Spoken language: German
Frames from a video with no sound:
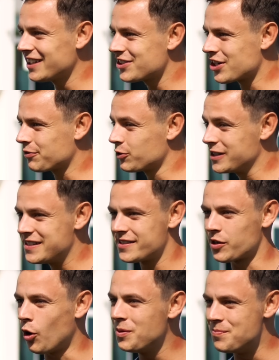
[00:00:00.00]
Eigenschaft und
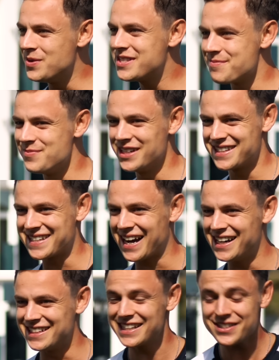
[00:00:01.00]
dieses Hobby mit mir teilt.